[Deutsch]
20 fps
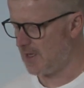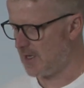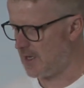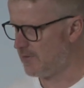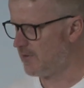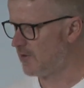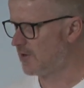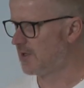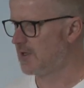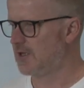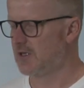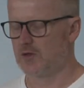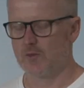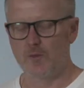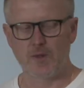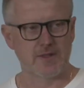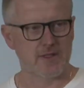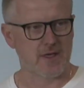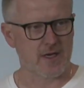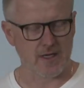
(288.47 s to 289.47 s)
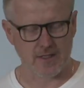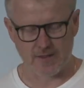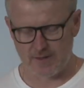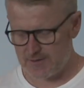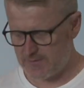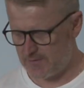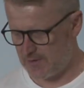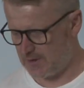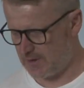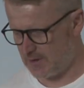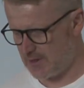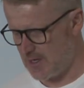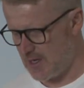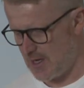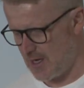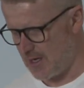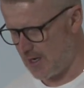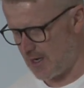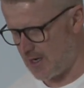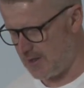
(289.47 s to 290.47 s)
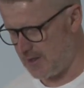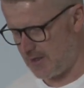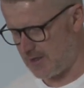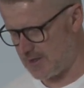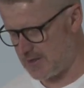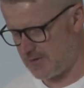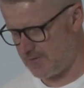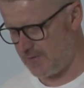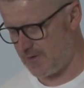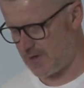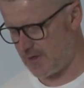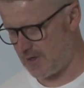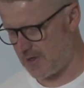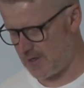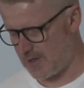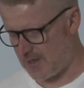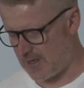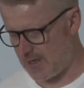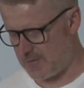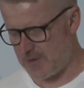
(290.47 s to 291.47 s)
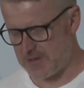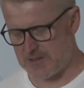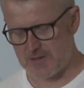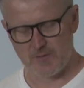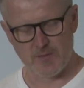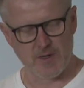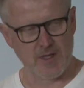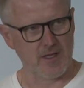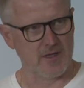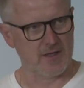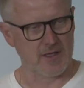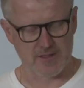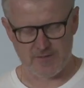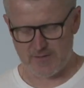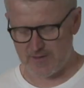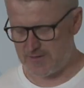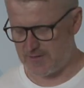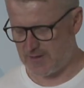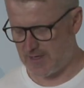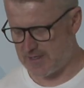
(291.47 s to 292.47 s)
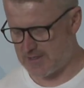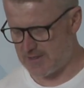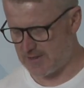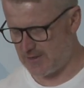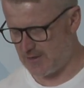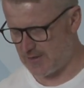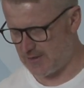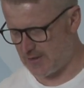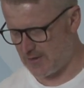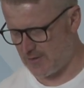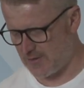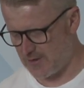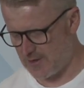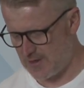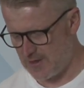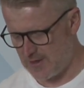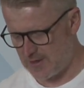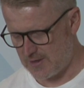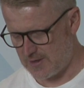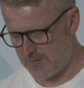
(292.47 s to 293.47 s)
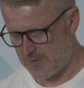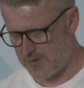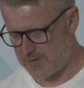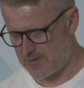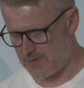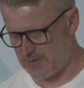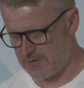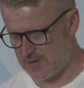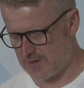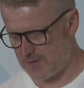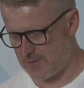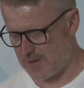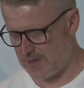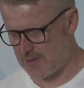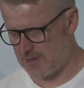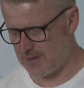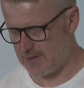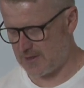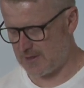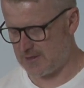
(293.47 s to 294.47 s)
er wurde nicht übertragen, deswegen kann ich es äh, ein bisschen bringen, das, was gestern dort auch der Pastor uns gebracht hat.